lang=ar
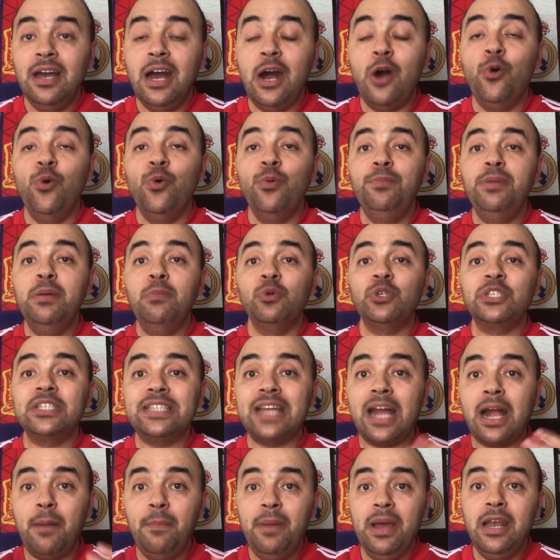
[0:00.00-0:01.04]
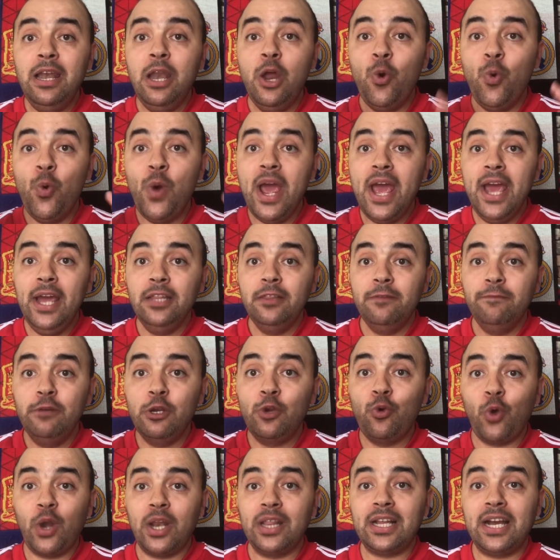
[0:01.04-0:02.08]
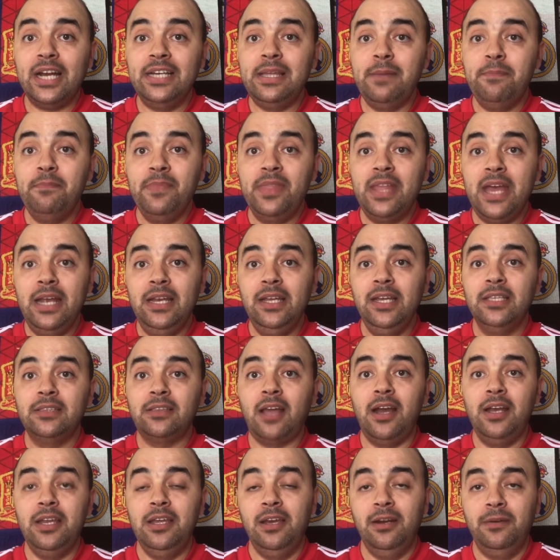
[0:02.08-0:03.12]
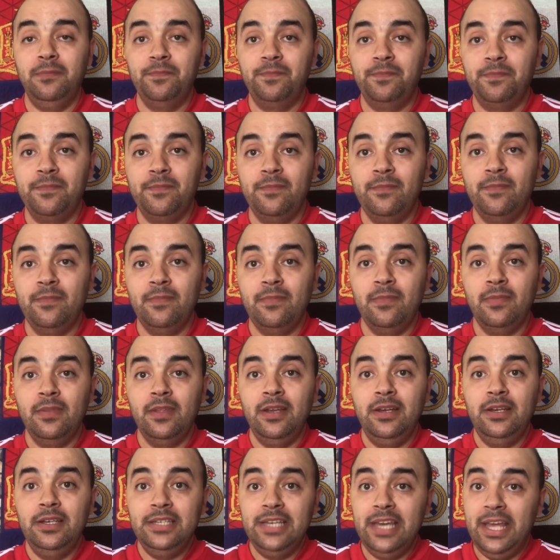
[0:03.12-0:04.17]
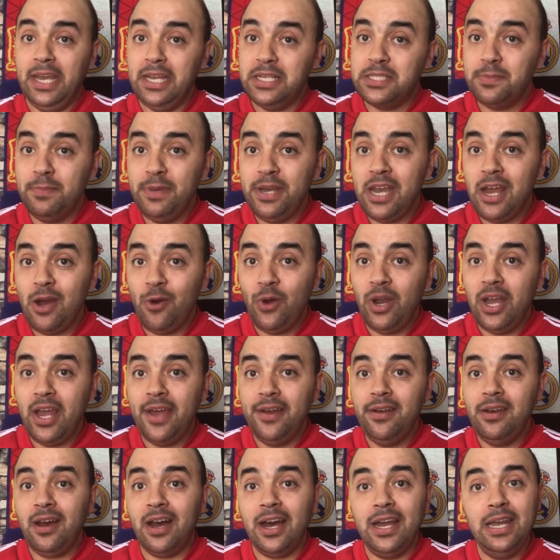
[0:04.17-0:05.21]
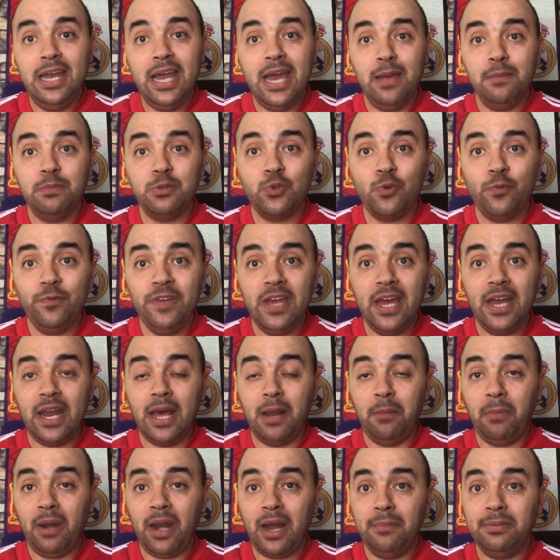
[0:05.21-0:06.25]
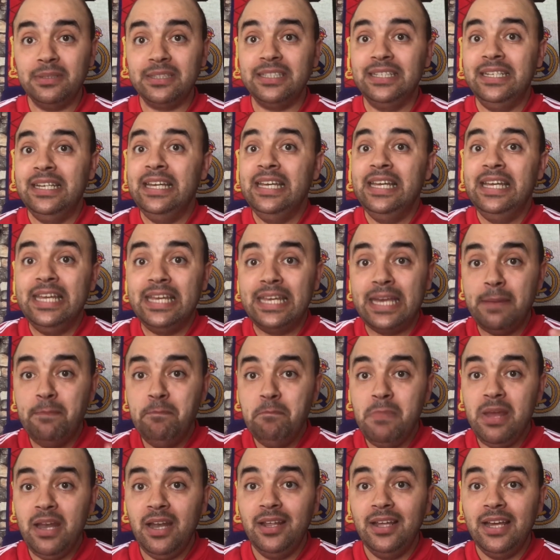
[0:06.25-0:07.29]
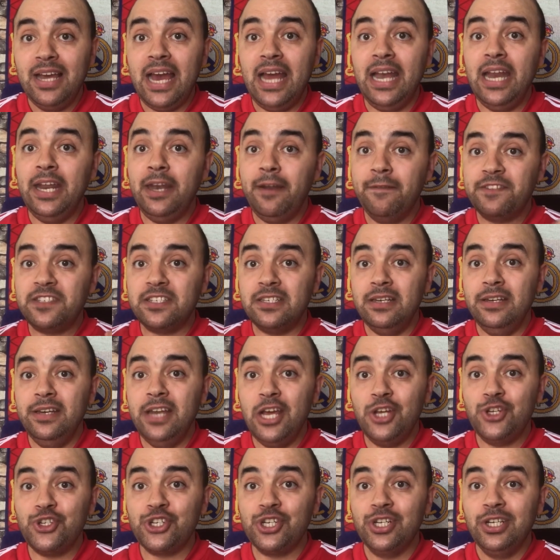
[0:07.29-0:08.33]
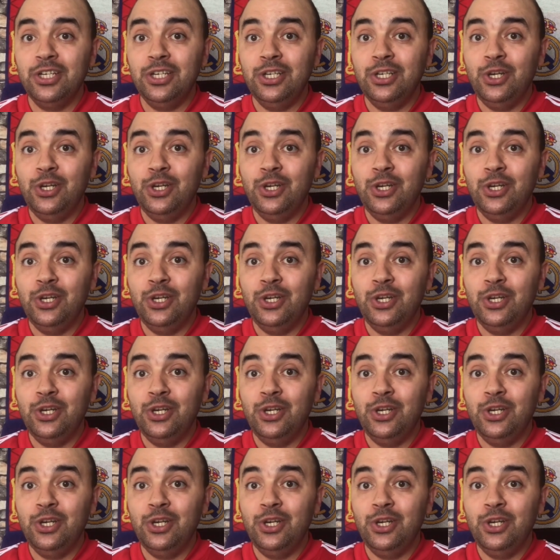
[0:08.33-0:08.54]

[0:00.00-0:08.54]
أو بمستقبل واعد في كرة القدم الإيطالية يعني نتمناو على أن اللاعب سفيان المرابط يكمل على نفس النهج